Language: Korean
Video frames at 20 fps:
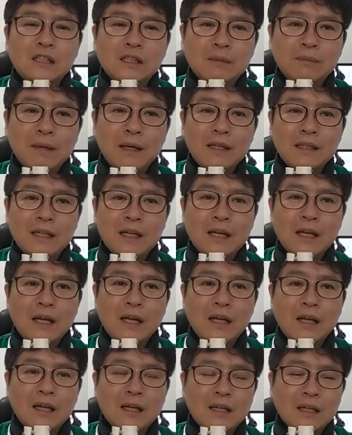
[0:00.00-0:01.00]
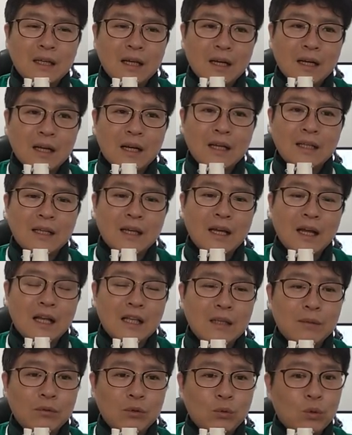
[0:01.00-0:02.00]
심하냐, 약하냐,
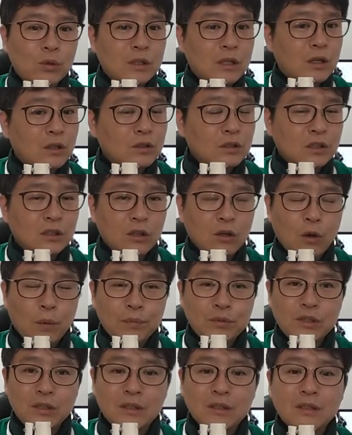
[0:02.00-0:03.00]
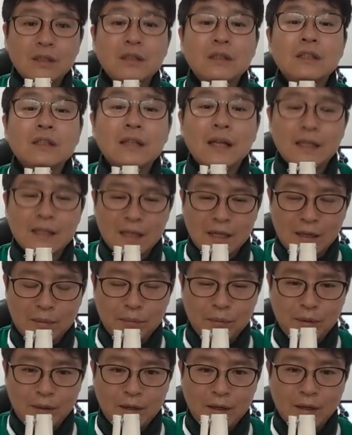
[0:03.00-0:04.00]
아니면 골다공증이 없이 튼튼하냐,
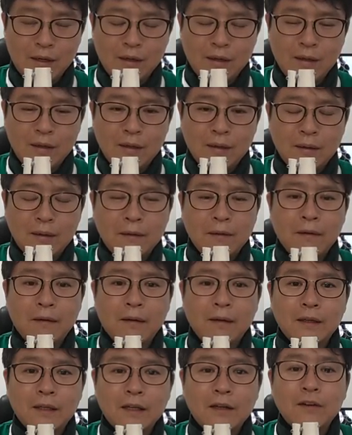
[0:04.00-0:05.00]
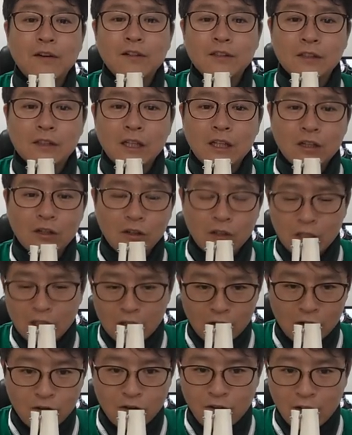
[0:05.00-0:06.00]
뼈가.
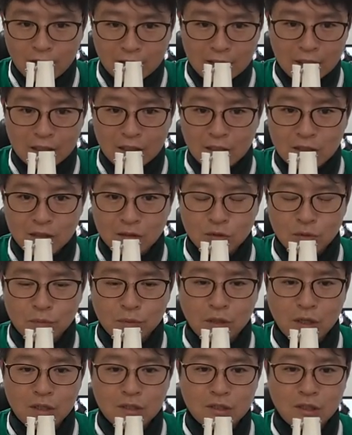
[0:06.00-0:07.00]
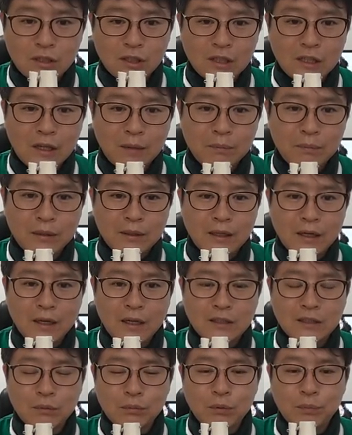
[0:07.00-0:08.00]
이런 거에 따라서 좀 결정이 됩니다.
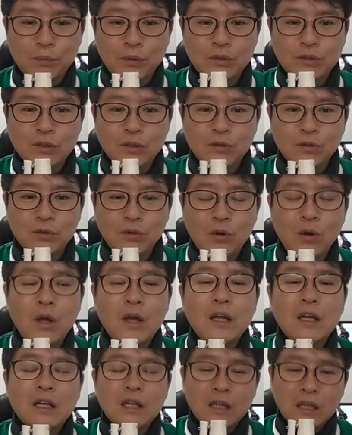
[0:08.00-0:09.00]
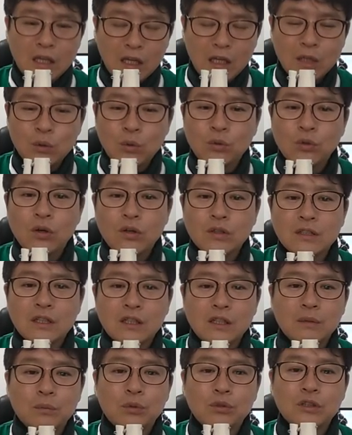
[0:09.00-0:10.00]
그래서 보편적으로 이
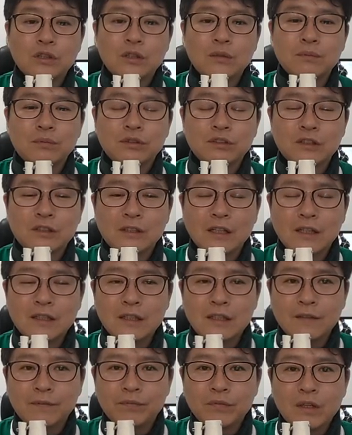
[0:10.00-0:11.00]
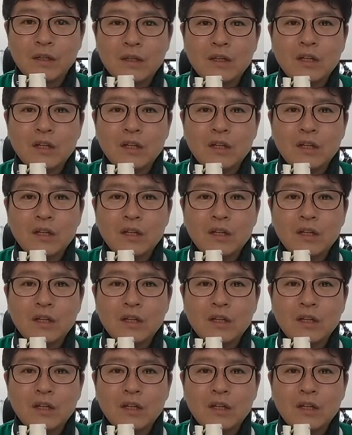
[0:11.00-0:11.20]
동영상을 보시는 분들께는